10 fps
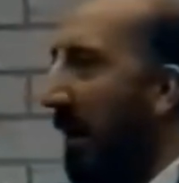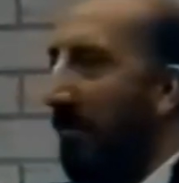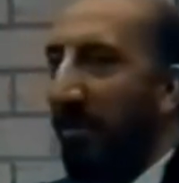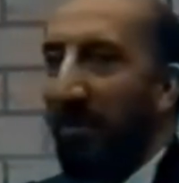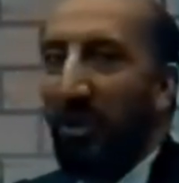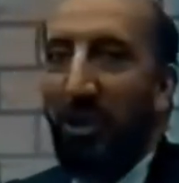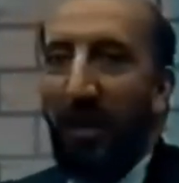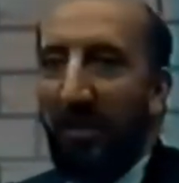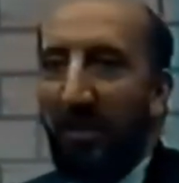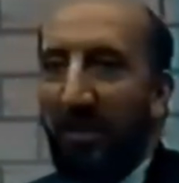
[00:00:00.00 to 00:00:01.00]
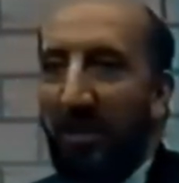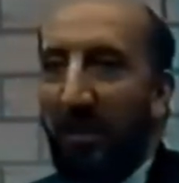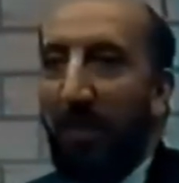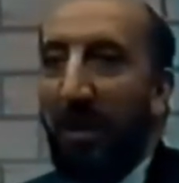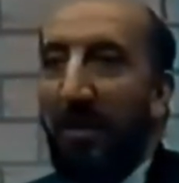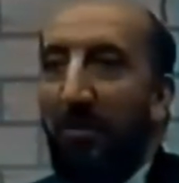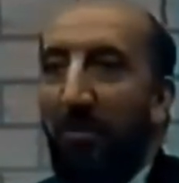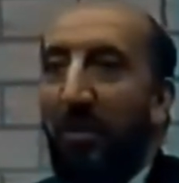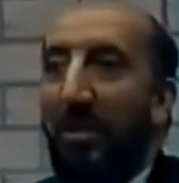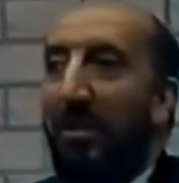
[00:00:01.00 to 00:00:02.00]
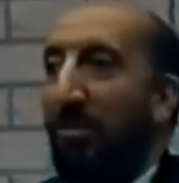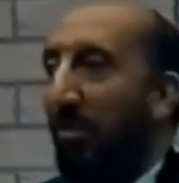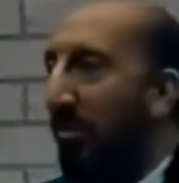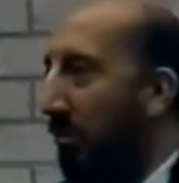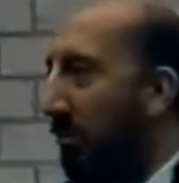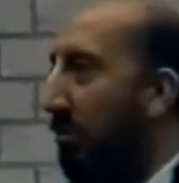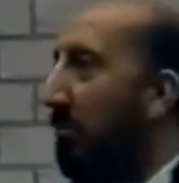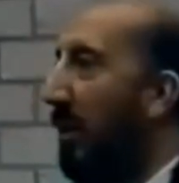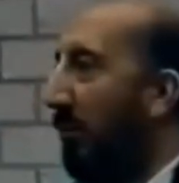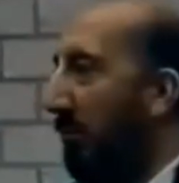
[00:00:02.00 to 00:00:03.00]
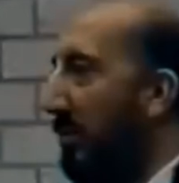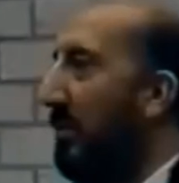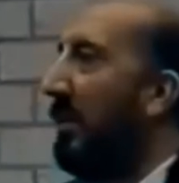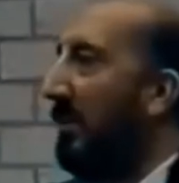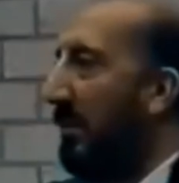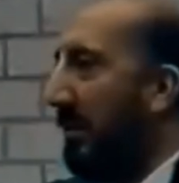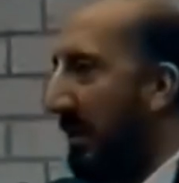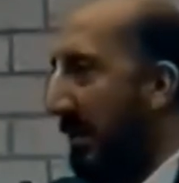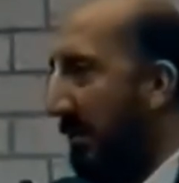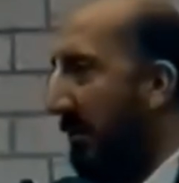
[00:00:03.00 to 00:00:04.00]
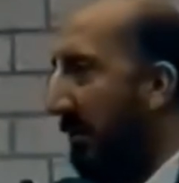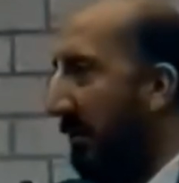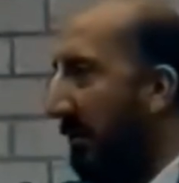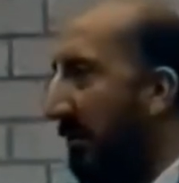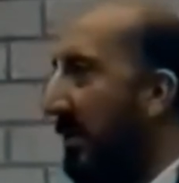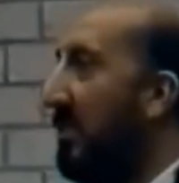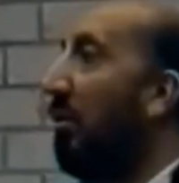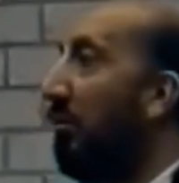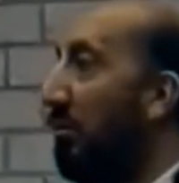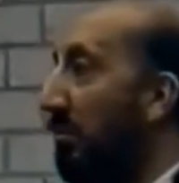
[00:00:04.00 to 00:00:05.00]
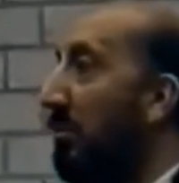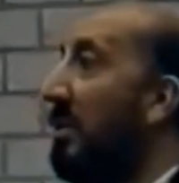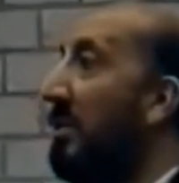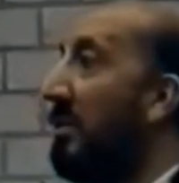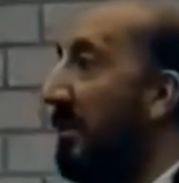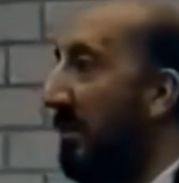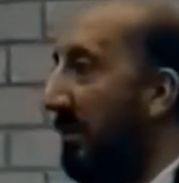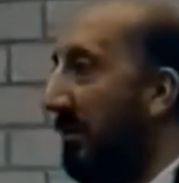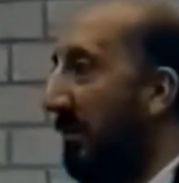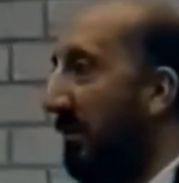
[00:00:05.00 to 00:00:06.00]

Cuma imamı icbar edecek. Mahallenin önünde rezil olursunuz. Cuma günü sizi getirirler. Rezil olursunuz. Rezil.